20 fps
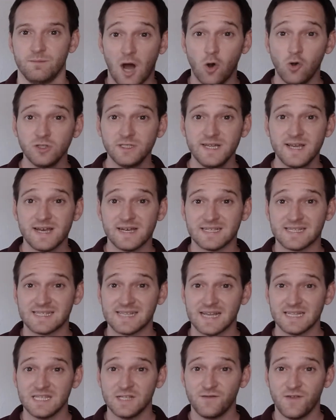Auch der
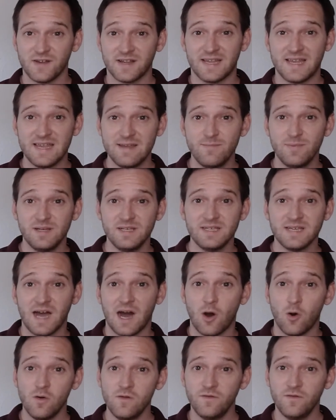Ersatz vergeblicher
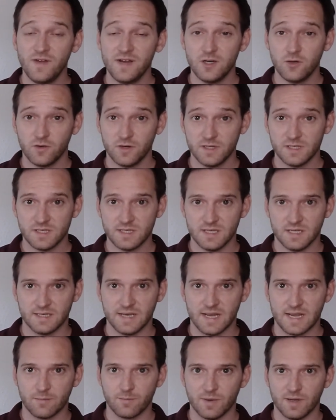Aufwendungen ist hier
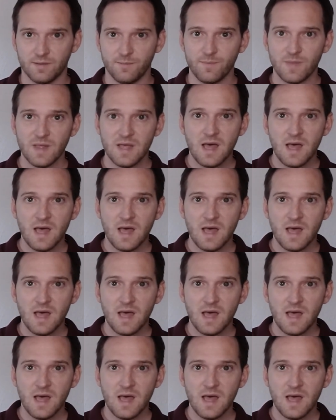denkbar.